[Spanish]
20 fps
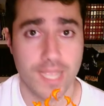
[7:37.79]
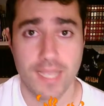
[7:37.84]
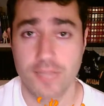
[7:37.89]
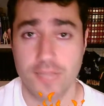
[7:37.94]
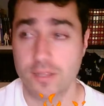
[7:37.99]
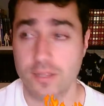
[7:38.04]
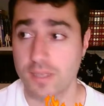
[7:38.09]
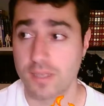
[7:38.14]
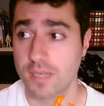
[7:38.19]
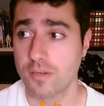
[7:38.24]

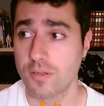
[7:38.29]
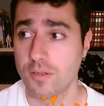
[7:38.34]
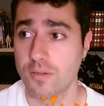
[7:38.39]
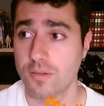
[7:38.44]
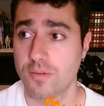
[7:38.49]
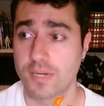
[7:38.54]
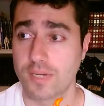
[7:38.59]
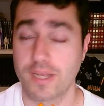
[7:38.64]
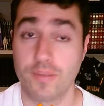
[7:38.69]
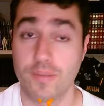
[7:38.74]
Entonces, ¿qué es lo que
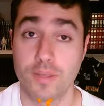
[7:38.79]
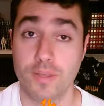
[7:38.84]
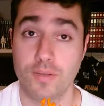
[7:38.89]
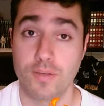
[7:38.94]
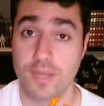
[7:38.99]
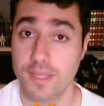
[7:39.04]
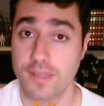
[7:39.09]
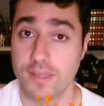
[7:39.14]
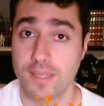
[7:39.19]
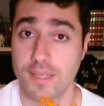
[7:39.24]
ocurre? Que ha habido
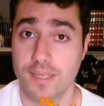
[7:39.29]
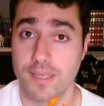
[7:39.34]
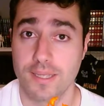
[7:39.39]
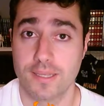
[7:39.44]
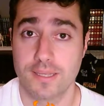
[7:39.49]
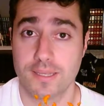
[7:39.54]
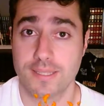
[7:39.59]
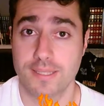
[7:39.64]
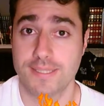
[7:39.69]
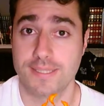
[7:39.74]
gente
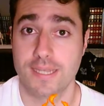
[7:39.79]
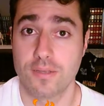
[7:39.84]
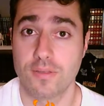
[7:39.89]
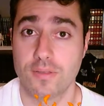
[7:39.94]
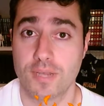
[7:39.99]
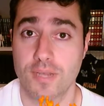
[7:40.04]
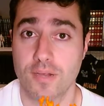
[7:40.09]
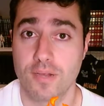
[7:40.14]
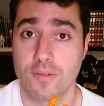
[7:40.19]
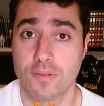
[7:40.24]
que, que se ha
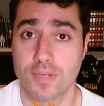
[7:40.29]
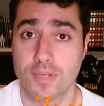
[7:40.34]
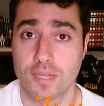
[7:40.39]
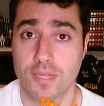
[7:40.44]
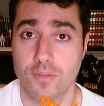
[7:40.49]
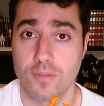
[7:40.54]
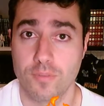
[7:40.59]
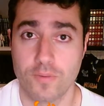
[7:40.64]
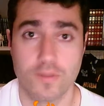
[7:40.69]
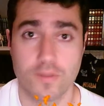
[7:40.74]
encontrado con que en
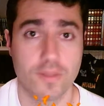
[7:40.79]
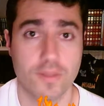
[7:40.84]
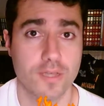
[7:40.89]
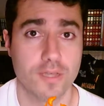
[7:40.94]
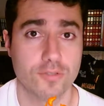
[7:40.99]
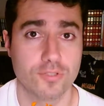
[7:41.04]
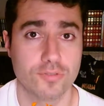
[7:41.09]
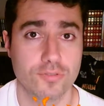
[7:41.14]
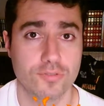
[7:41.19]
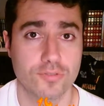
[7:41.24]
un momento dado
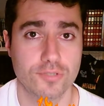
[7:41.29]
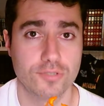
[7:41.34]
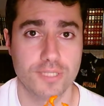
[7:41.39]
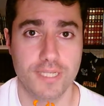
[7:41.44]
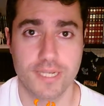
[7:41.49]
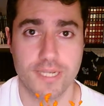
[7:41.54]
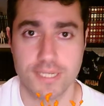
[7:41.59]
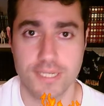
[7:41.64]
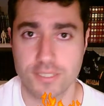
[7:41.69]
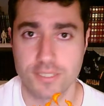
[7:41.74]
sus
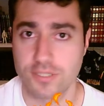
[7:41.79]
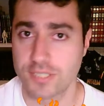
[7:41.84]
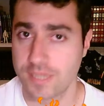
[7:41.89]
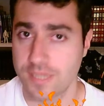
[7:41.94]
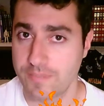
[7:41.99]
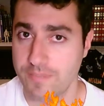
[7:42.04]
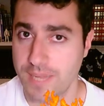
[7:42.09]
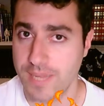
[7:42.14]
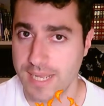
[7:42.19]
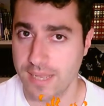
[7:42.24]
ingresos
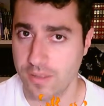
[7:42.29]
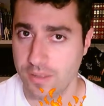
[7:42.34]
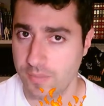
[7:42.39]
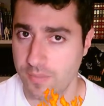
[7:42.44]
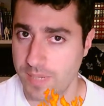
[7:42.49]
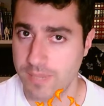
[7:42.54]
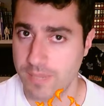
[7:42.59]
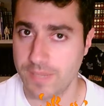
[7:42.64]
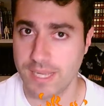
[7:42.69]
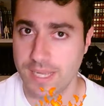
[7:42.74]
han bajado,
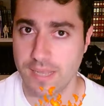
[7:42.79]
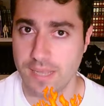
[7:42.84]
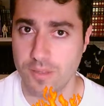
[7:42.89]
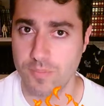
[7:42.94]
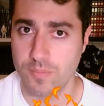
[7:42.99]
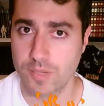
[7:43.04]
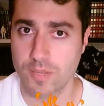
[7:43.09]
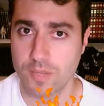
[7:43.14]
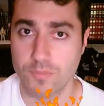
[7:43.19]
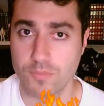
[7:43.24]
pero han bajado
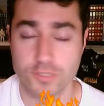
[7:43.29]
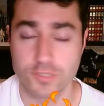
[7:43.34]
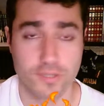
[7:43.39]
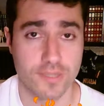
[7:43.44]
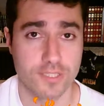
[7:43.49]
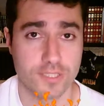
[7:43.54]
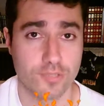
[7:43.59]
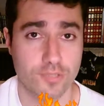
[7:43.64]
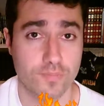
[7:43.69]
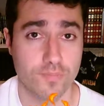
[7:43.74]
porque muchos
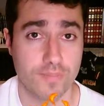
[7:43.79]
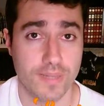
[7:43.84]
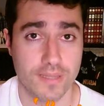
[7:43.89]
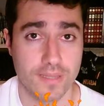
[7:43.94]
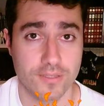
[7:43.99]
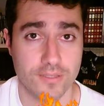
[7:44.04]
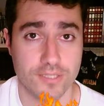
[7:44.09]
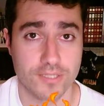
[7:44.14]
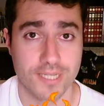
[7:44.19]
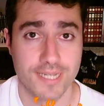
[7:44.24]
de sus
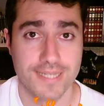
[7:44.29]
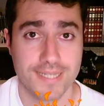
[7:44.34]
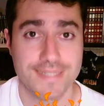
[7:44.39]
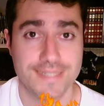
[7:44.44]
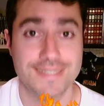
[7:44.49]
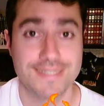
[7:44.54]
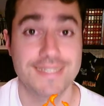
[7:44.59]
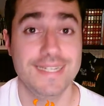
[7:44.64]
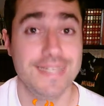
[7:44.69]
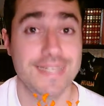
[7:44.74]
vídeos
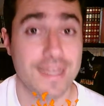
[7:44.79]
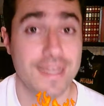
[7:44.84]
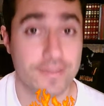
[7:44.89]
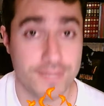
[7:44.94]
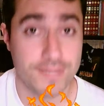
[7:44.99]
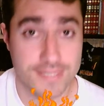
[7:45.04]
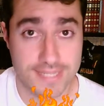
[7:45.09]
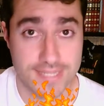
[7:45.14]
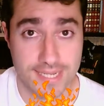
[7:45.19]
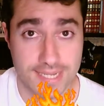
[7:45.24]
sin
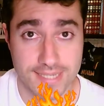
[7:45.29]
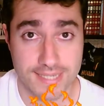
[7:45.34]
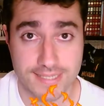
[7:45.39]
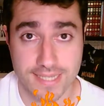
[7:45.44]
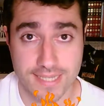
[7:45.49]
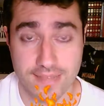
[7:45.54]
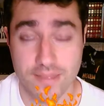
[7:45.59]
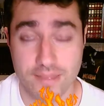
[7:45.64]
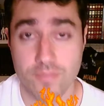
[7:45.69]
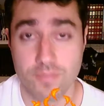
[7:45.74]
avisar
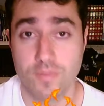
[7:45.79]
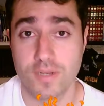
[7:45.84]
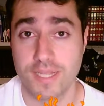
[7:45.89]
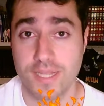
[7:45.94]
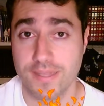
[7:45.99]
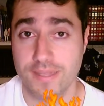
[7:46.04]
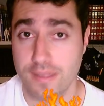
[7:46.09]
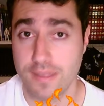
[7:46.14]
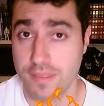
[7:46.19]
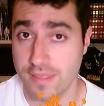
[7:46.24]
se han
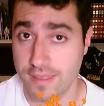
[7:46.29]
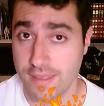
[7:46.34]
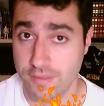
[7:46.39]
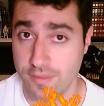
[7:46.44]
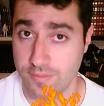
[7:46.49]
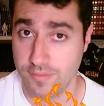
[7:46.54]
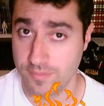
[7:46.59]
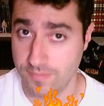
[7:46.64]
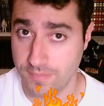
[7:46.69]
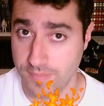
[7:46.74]
desmonetizado,
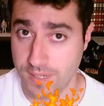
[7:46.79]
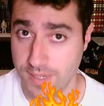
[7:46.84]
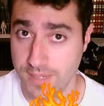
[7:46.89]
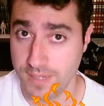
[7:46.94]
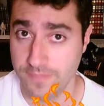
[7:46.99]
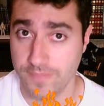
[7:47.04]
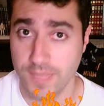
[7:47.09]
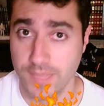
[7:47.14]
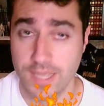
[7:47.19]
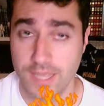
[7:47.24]
¿vale?
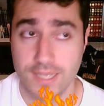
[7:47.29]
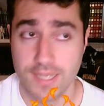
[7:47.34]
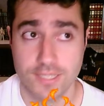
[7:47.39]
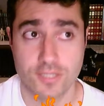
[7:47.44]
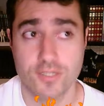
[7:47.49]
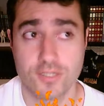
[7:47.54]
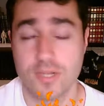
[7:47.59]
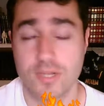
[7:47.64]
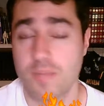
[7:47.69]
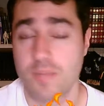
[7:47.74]
Eso
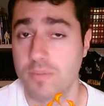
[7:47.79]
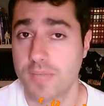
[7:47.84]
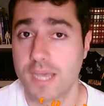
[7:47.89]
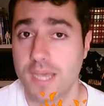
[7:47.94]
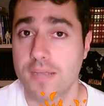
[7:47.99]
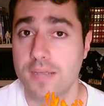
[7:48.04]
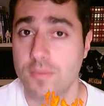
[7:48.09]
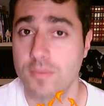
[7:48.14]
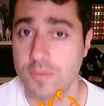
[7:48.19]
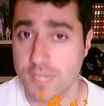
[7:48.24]
es una
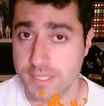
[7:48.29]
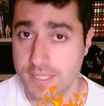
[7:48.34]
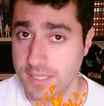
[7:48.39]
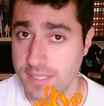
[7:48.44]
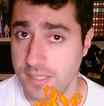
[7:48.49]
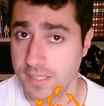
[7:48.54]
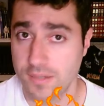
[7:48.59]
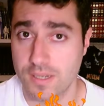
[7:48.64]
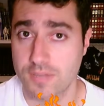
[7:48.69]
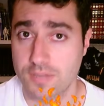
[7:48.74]
putada como un
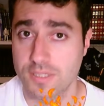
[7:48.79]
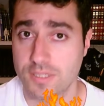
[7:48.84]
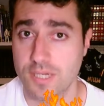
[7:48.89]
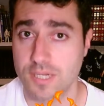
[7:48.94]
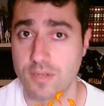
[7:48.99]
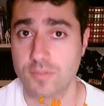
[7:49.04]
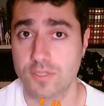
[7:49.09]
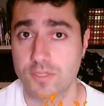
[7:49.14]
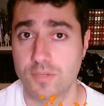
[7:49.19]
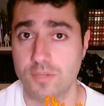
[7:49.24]
castillo, las cosas
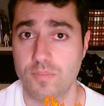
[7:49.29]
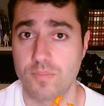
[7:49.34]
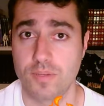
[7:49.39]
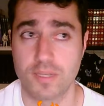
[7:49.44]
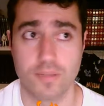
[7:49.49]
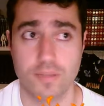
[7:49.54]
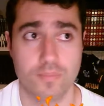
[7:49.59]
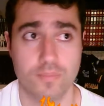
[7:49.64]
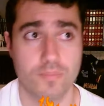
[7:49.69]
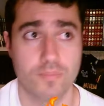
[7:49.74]
como son,
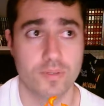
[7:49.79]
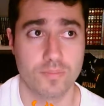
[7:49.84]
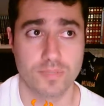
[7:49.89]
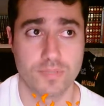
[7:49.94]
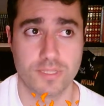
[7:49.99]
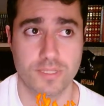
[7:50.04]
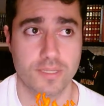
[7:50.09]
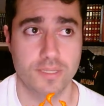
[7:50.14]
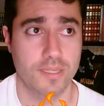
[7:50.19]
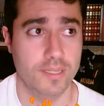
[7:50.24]
porque, bueno,
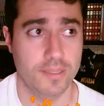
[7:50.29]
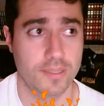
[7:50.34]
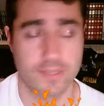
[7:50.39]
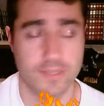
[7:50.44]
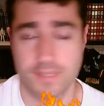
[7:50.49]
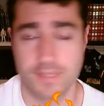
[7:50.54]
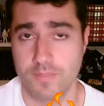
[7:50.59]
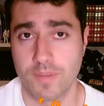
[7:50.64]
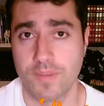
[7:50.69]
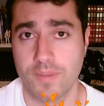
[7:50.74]
pues eh,
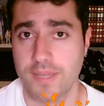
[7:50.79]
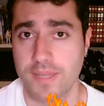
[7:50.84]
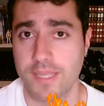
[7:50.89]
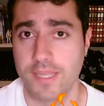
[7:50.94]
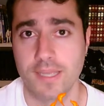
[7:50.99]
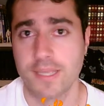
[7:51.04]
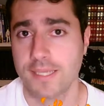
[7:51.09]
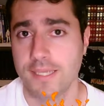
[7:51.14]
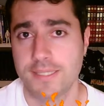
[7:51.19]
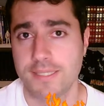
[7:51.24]
simplemente
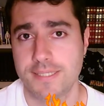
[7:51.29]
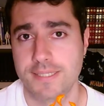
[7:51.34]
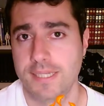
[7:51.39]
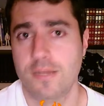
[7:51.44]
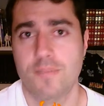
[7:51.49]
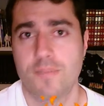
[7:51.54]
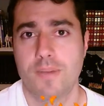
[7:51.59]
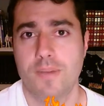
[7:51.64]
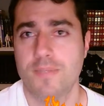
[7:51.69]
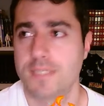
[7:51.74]
si
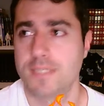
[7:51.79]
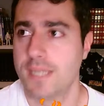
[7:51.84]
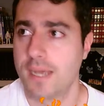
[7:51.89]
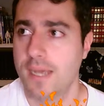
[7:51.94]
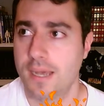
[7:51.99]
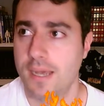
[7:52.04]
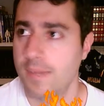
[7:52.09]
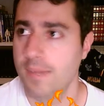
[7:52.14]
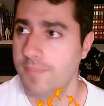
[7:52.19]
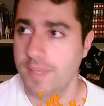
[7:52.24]
nos vamos
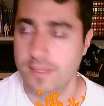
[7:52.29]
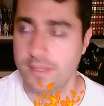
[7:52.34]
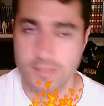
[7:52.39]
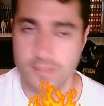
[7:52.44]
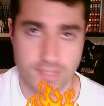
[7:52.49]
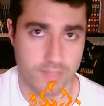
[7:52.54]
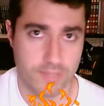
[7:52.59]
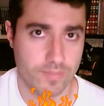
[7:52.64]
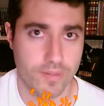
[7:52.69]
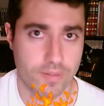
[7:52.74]
a vídeos
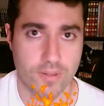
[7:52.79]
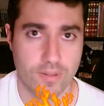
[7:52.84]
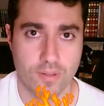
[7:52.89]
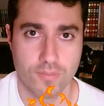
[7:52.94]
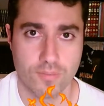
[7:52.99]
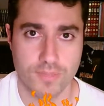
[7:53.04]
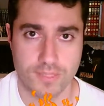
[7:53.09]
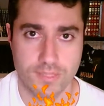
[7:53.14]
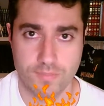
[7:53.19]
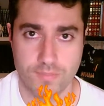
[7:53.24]
tipo
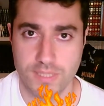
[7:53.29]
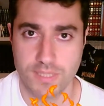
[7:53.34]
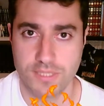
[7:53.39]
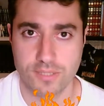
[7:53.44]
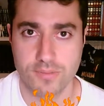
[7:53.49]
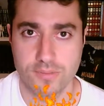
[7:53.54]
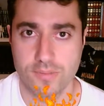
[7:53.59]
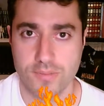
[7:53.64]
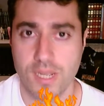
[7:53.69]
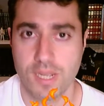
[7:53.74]

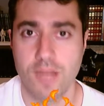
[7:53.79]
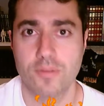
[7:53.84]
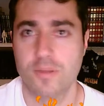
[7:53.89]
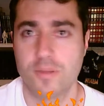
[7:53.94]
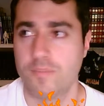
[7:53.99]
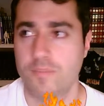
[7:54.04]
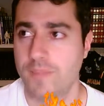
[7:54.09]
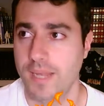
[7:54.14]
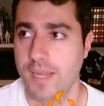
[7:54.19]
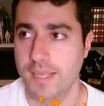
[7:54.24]

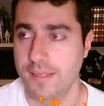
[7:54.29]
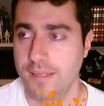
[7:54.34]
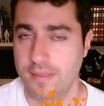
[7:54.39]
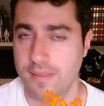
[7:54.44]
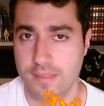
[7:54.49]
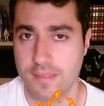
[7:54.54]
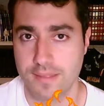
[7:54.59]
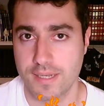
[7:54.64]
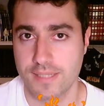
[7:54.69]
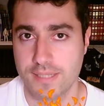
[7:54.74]
Auron Play,
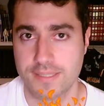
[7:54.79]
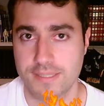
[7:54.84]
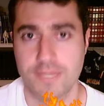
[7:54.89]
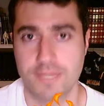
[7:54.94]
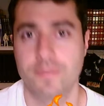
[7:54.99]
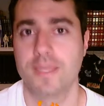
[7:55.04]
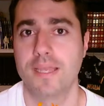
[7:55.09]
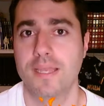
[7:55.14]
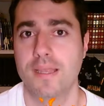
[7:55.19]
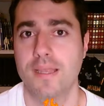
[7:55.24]
etcétera,
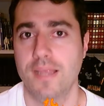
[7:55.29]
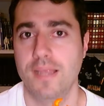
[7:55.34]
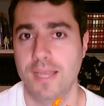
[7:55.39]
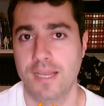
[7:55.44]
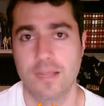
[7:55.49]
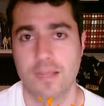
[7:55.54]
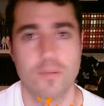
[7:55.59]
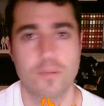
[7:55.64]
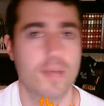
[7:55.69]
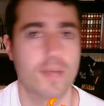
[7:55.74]
sabéis que el
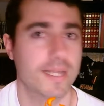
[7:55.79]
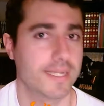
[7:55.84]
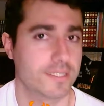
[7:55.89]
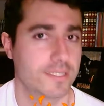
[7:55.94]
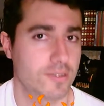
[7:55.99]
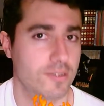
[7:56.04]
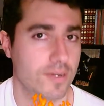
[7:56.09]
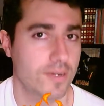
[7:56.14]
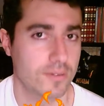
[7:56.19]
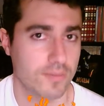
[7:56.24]
lenguaje que
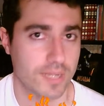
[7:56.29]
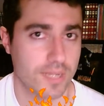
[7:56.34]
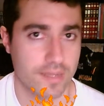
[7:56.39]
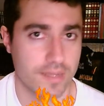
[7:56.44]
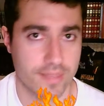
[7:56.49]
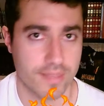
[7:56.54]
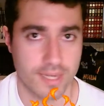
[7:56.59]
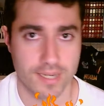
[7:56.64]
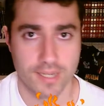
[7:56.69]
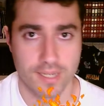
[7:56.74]
suelen
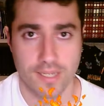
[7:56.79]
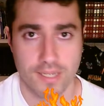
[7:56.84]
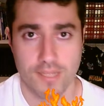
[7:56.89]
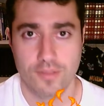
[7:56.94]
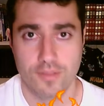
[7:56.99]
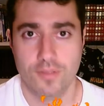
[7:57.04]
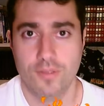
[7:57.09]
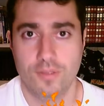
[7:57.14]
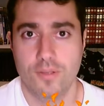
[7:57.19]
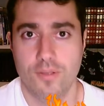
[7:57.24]
utilizar
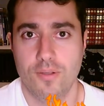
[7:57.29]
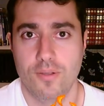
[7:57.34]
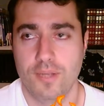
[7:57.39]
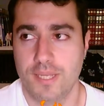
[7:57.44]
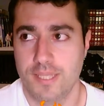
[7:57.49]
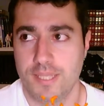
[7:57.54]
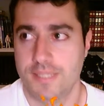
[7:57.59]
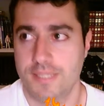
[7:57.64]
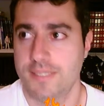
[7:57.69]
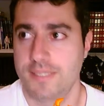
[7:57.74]
no
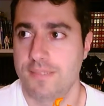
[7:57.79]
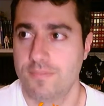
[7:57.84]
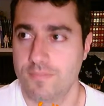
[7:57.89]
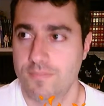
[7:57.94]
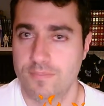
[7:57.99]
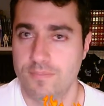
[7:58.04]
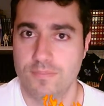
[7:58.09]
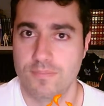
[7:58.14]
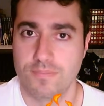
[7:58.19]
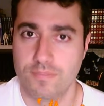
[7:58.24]
es
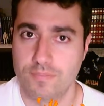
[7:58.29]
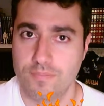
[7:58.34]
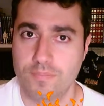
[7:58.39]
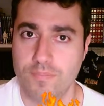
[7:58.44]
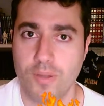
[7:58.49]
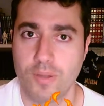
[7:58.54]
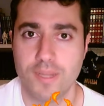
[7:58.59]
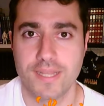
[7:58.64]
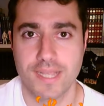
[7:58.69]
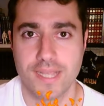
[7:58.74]
mm,
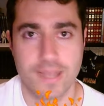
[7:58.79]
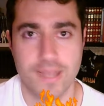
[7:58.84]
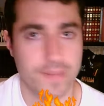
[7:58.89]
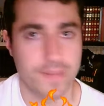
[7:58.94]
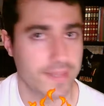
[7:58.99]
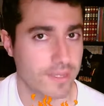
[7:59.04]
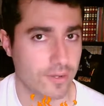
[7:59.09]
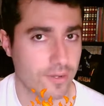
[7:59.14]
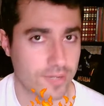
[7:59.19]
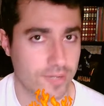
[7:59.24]

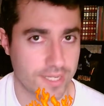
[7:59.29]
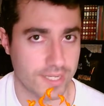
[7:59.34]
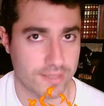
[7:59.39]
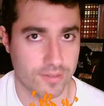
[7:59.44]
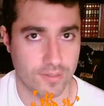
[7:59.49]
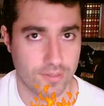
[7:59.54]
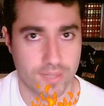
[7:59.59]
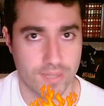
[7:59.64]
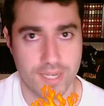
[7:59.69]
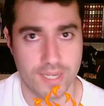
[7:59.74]
políticamente
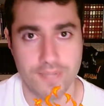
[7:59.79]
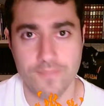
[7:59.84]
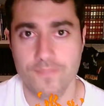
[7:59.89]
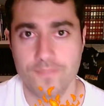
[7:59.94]
correcto, ¿vale?